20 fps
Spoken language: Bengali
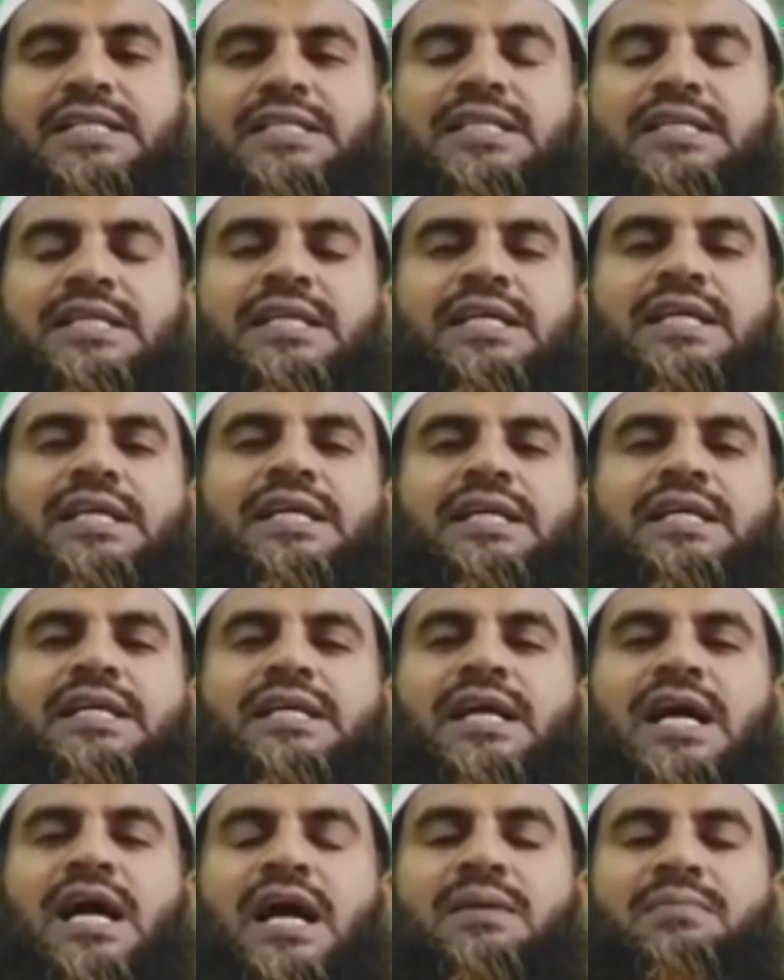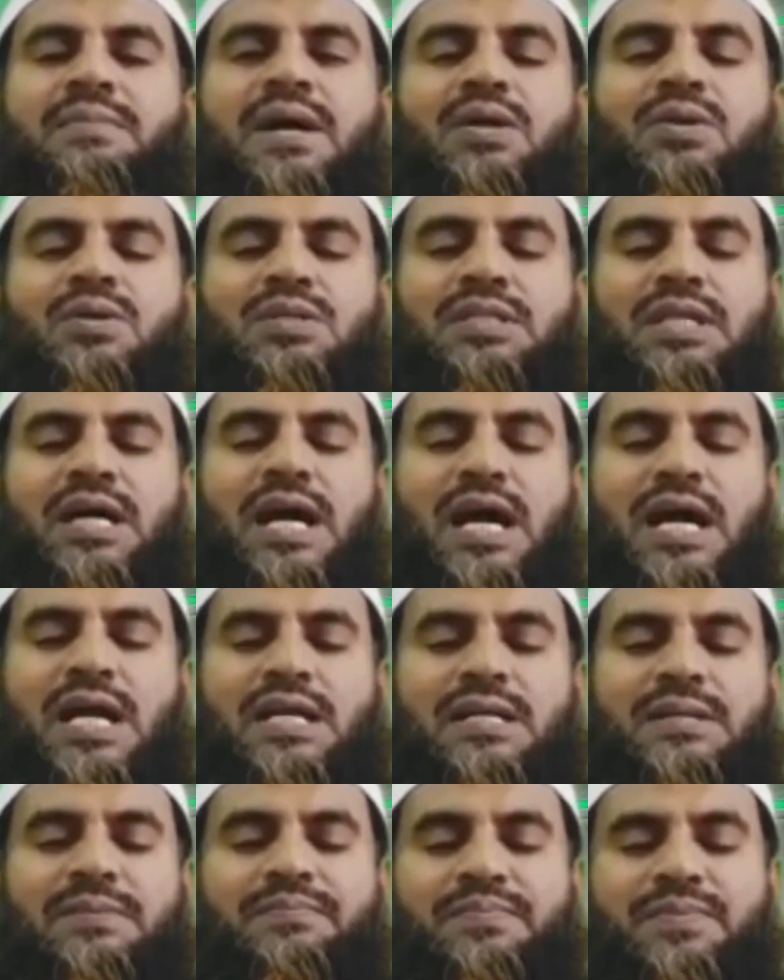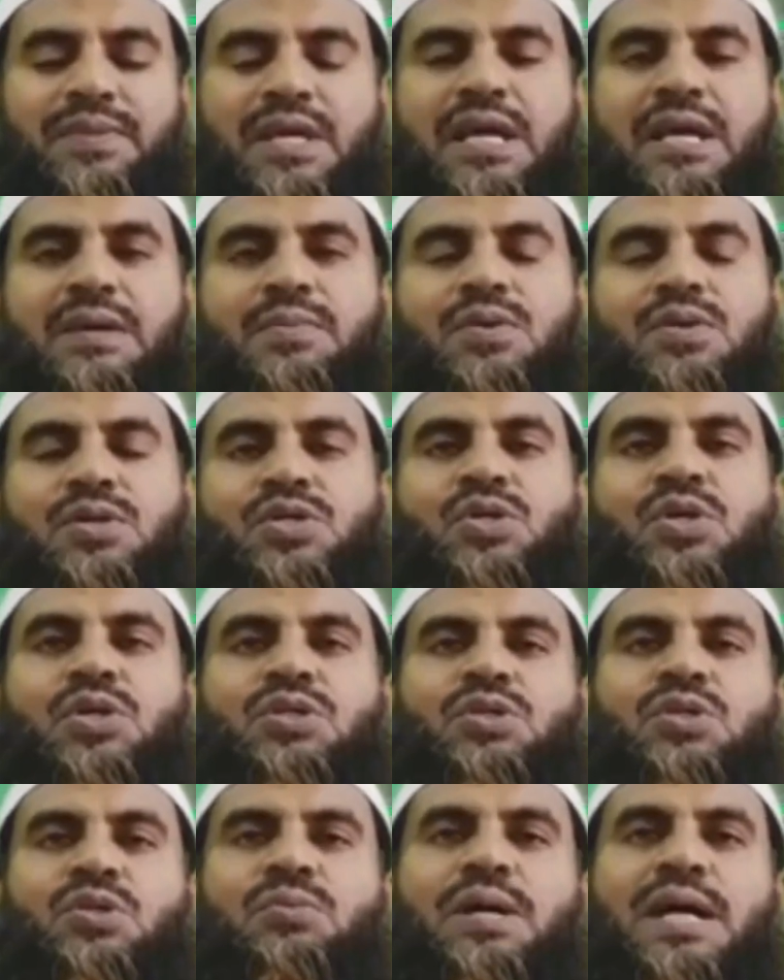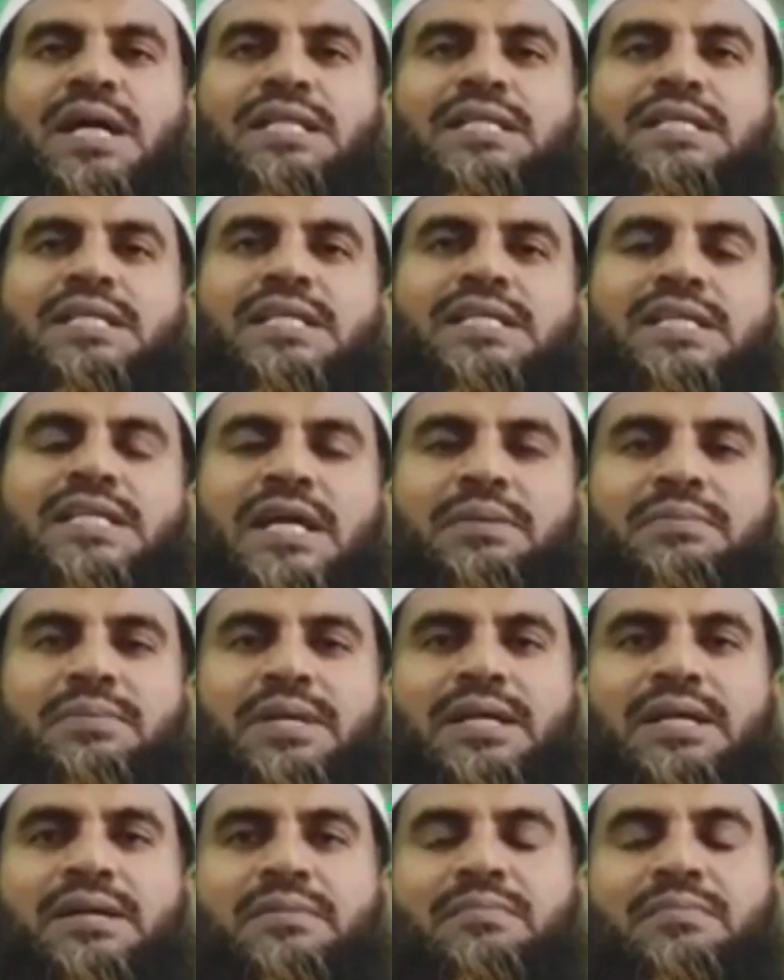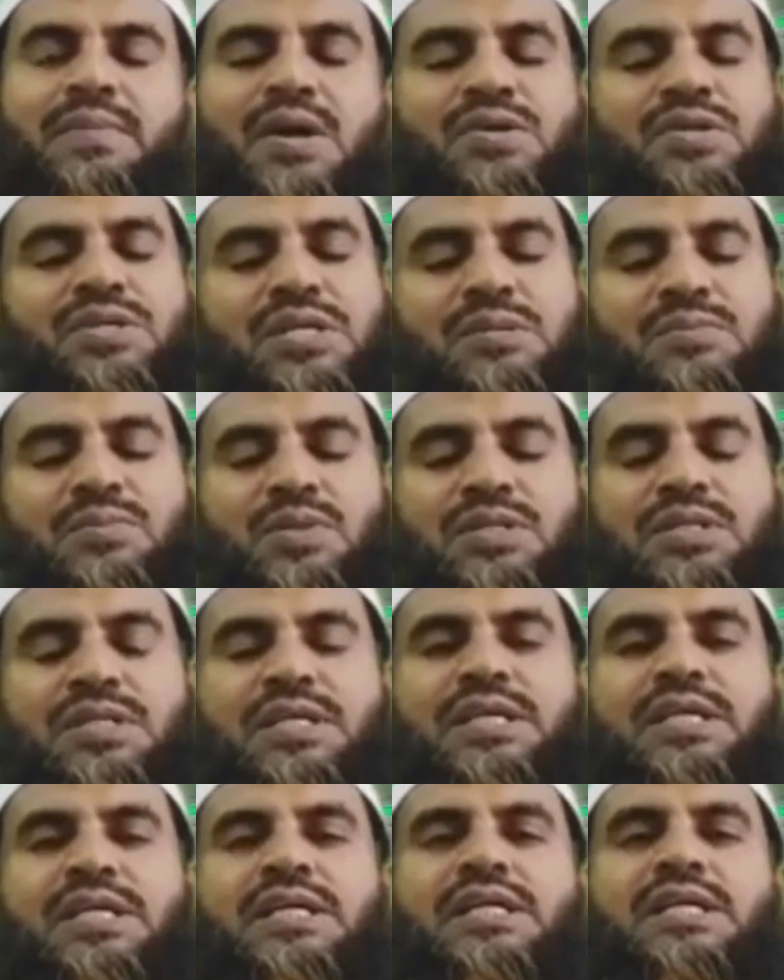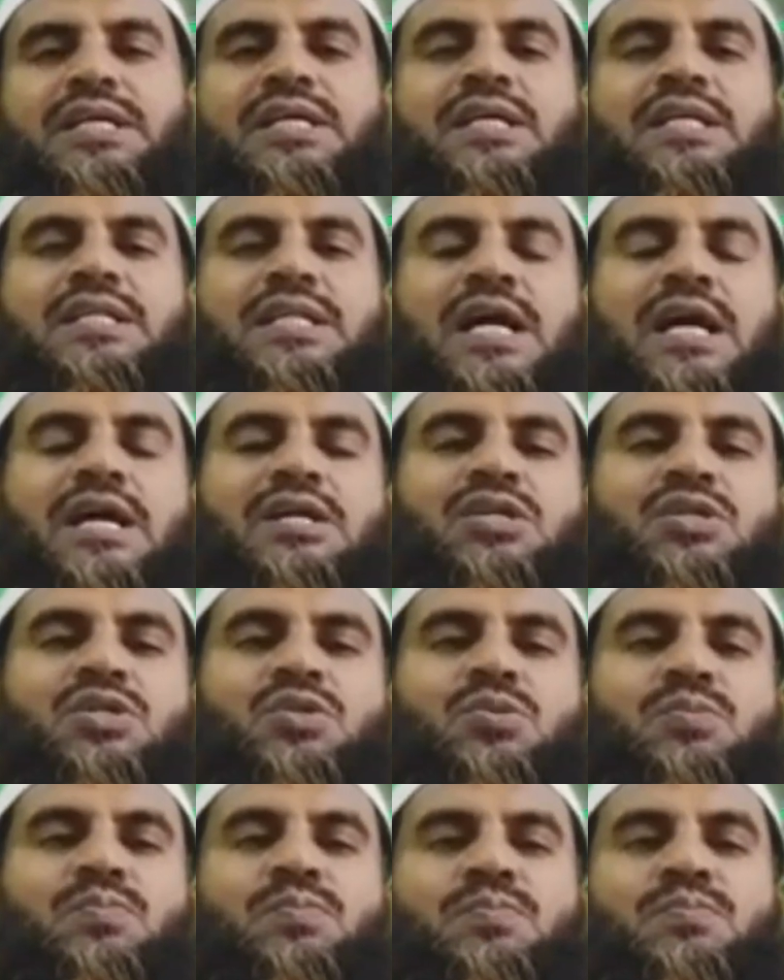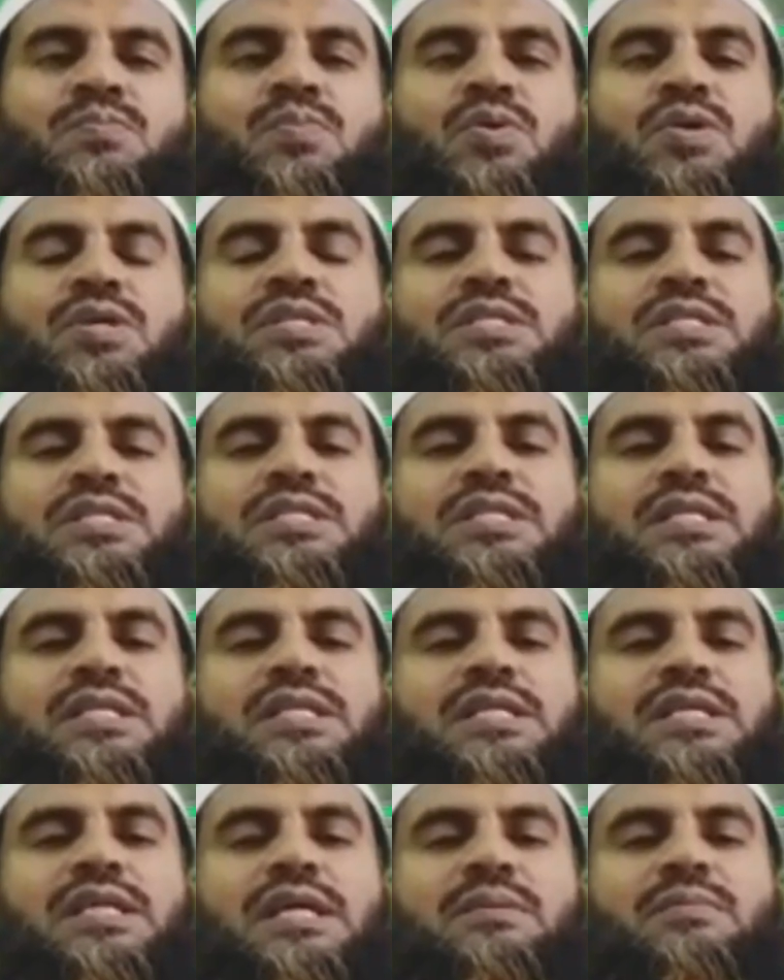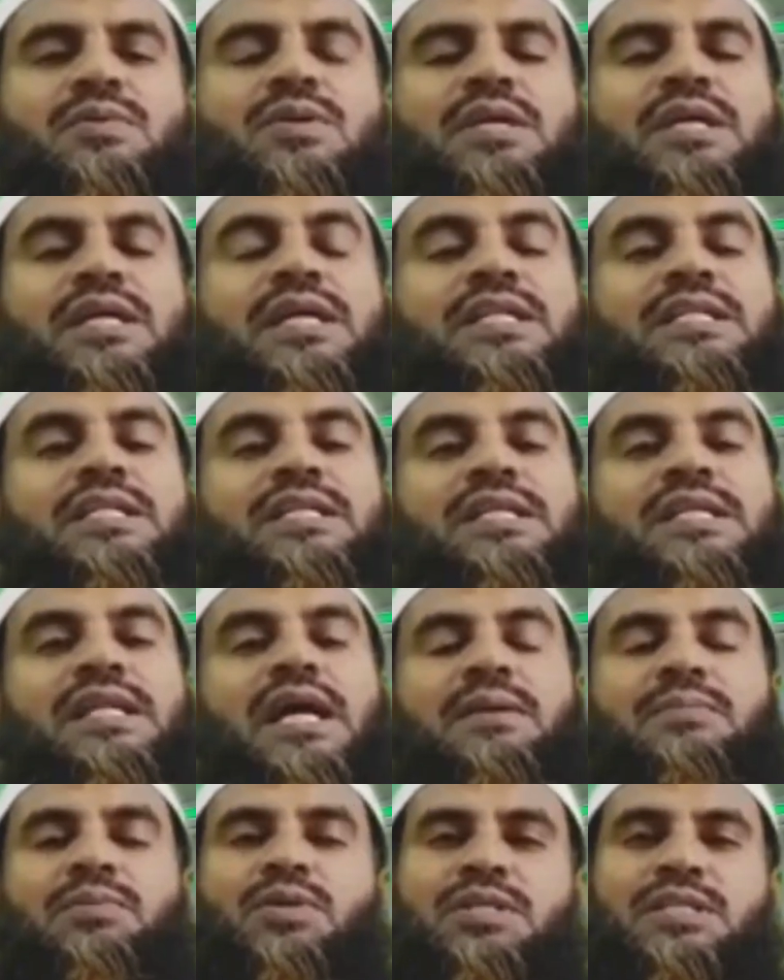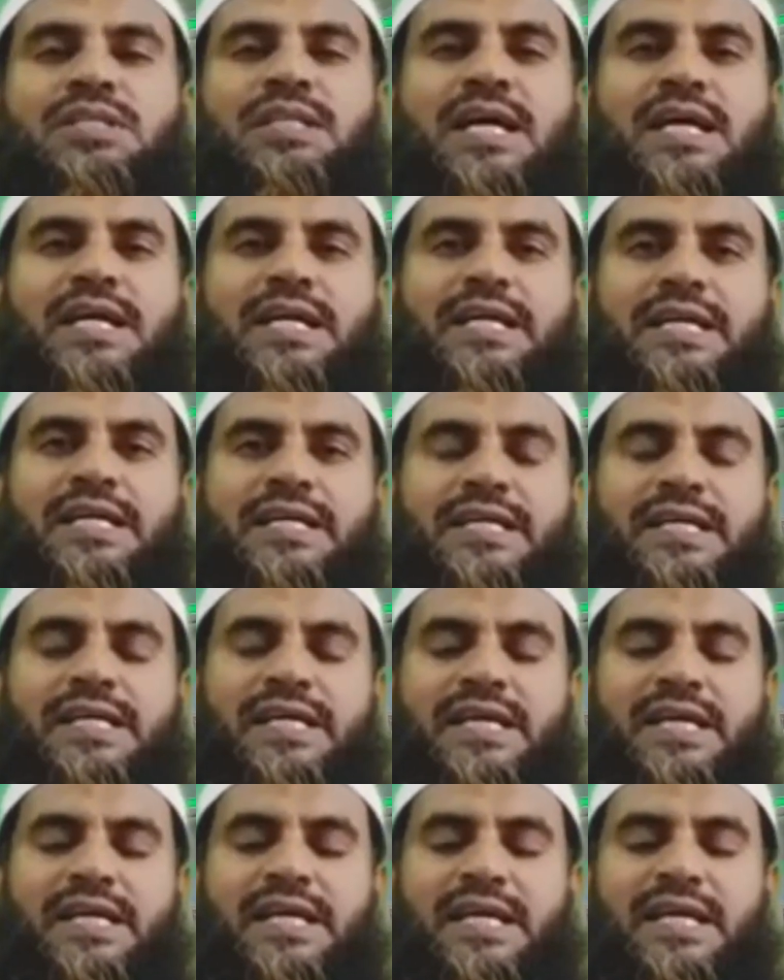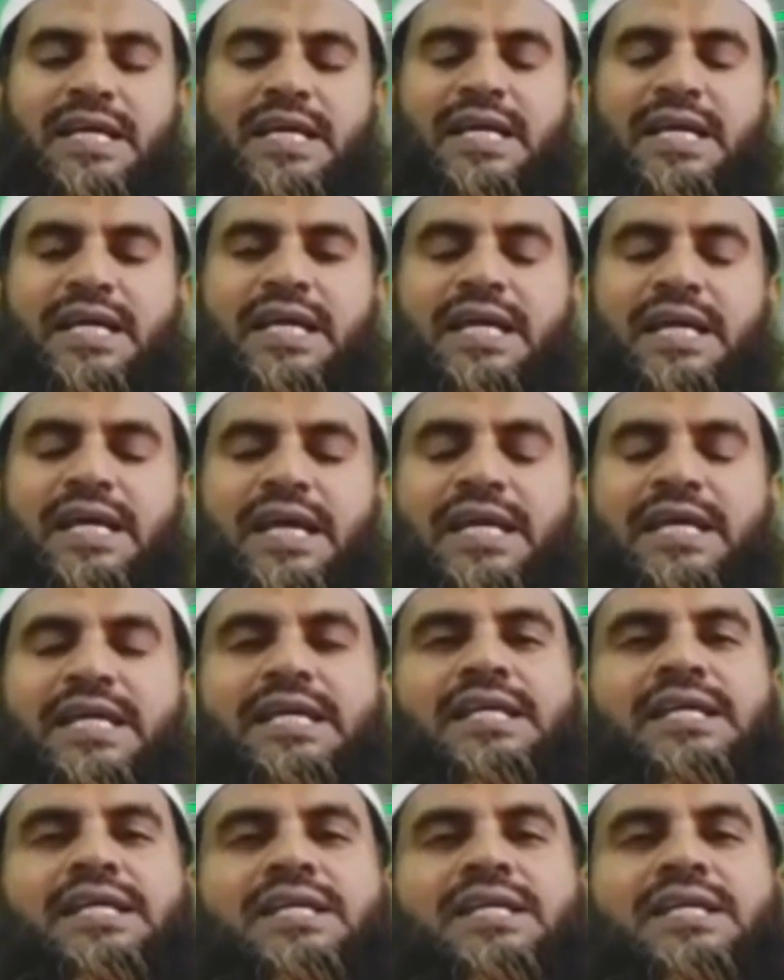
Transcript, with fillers: তিনি আমানতদার এবং সত্যবাদী হিসাবে মানুষের মধ্যে তার সুপরিচিতি এবং খ্যাতি লাভ হতে থাকে এই